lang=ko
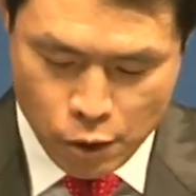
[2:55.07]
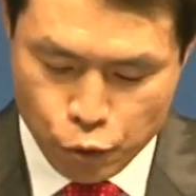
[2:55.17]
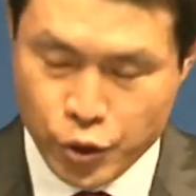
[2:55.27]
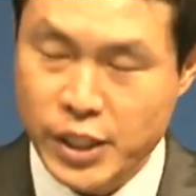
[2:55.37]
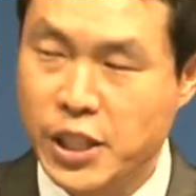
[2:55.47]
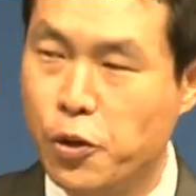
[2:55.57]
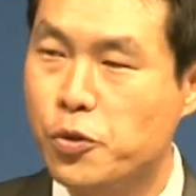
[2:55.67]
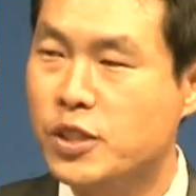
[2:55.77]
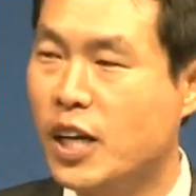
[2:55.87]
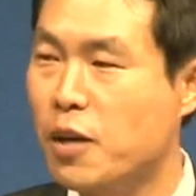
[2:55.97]
우리가
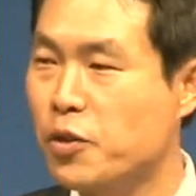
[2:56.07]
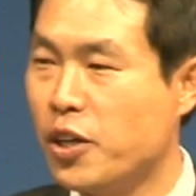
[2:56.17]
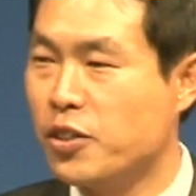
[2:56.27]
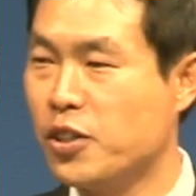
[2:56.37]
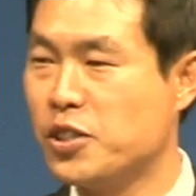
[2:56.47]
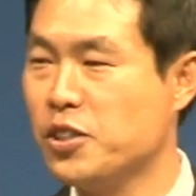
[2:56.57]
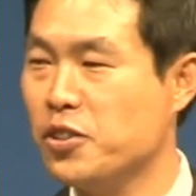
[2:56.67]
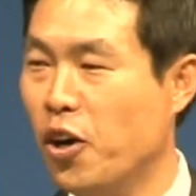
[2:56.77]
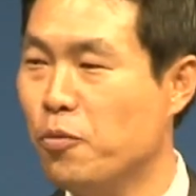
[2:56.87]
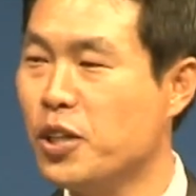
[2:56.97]
새로운 사람이 되는 것은
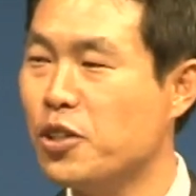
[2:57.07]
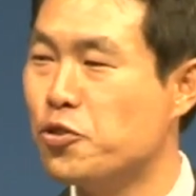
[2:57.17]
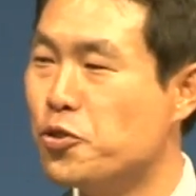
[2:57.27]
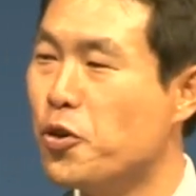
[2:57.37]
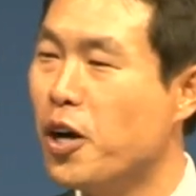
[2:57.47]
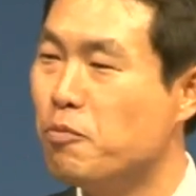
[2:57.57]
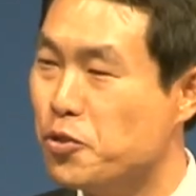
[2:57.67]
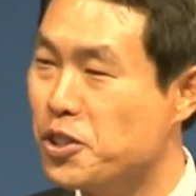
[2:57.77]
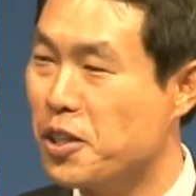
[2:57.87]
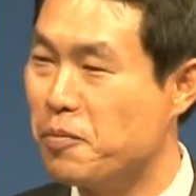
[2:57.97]
너무나 중요한
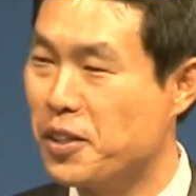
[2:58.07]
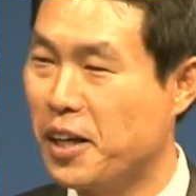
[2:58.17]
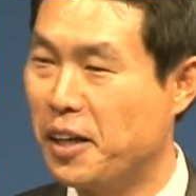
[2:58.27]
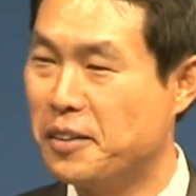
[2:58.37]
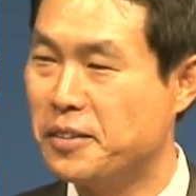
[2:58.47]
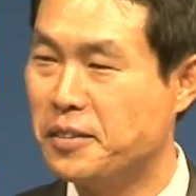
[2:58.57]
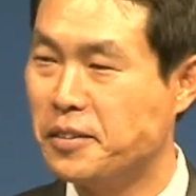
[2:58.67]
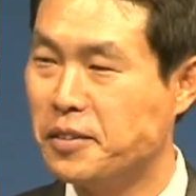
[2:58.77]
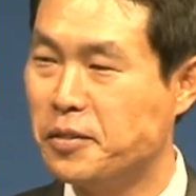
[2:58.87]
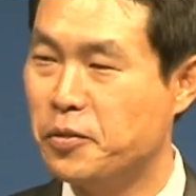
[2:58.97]
문제입니다.
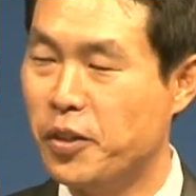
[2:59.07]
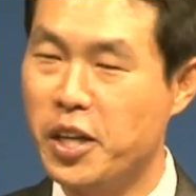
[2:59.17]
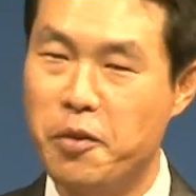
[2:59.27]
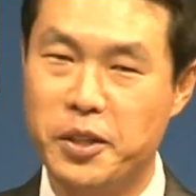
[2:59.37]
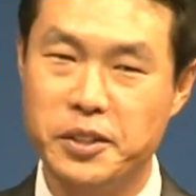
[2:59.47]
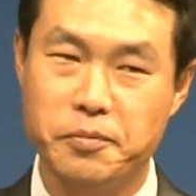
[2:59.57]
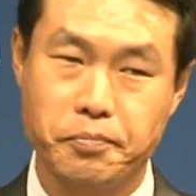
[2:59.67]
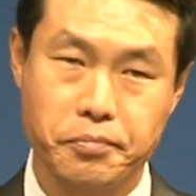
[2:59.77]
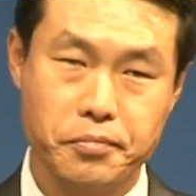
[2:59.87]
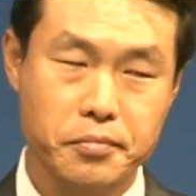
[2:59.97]
왜냐하면은
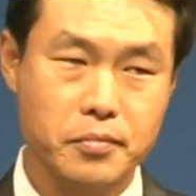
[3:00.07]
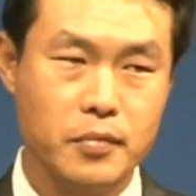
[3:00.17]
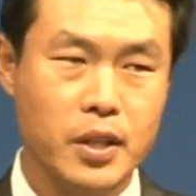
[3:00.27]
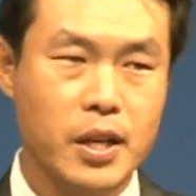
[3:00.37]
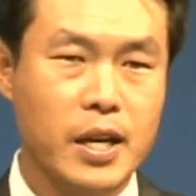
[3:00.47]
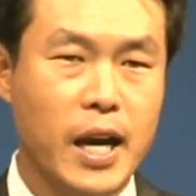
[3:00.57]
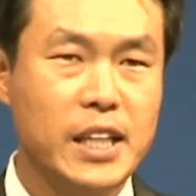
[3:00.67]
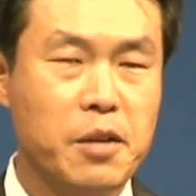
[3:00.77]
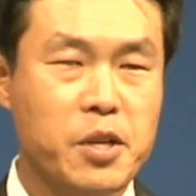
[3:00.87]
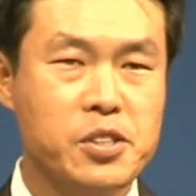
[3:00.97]

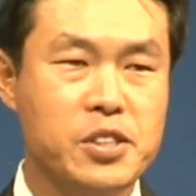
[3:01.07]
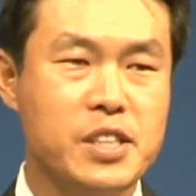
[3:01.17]
하나님께서는